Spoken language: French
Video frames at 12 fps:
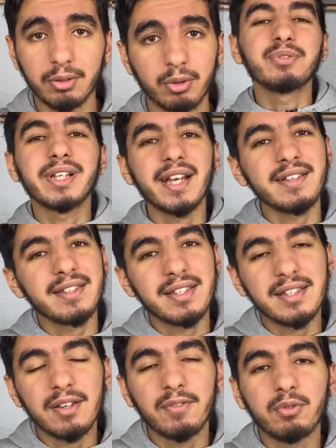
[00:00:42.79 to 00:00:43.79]
En tout cas, si
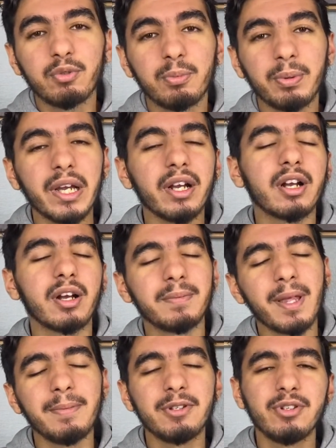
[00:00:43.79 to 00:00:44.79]
cette vidéo vous plaît, comme
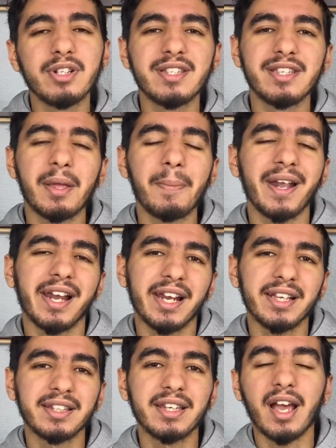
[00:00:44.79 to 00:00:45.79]
d'habitude, n'hésitez pas à la
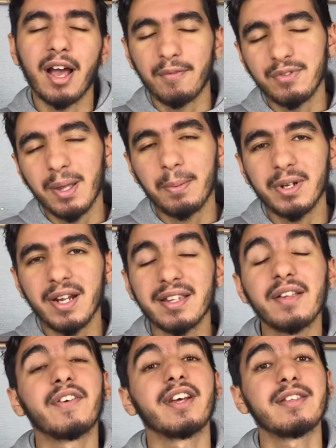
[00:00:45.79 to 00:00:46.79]
liker, à vous abonner, ça
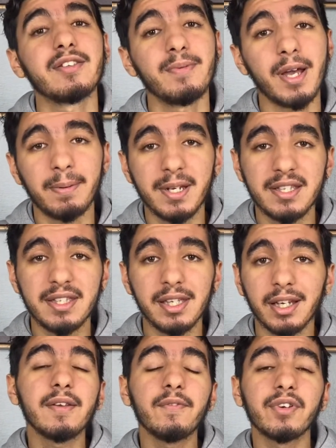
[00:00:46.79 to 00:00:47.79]
me fera super plaisir.
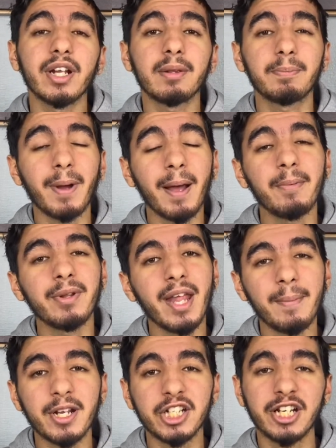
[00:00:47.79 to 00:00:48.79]
Si vous n'êtes pas abonné à
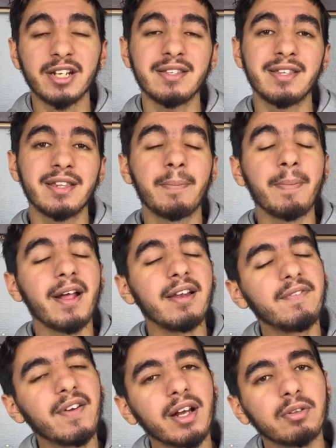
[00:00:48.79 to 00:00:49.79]
ma chaîne, n'hésitez pas à aller
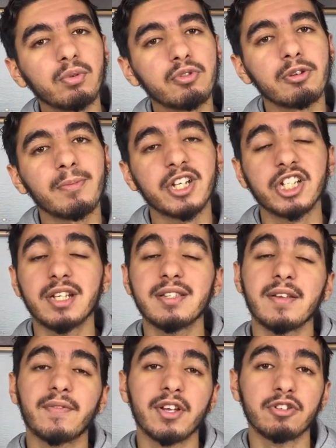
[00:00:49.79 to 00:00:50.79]
faire un tour sur ma chaîne,
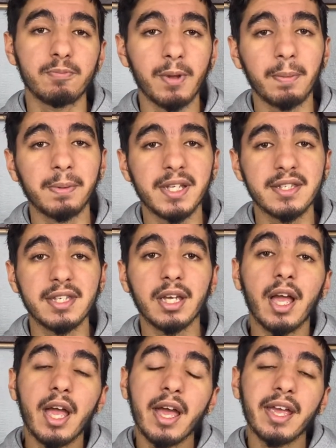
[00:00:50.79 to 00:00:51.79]
ça fera super plaisir.
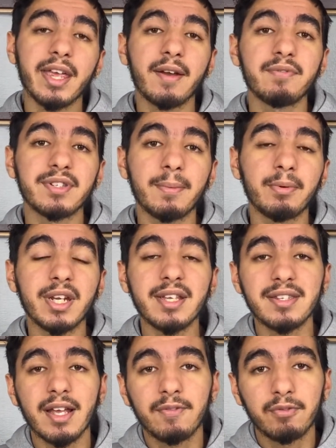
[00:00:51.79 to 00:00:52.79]
Et à vous abonner
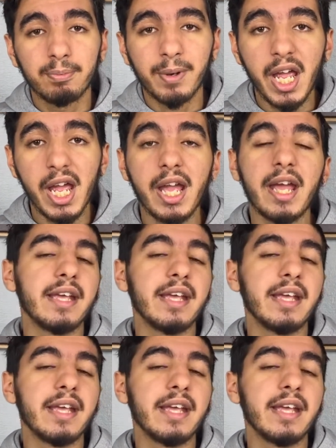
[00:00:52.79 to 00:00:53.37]
si elle vous plaît.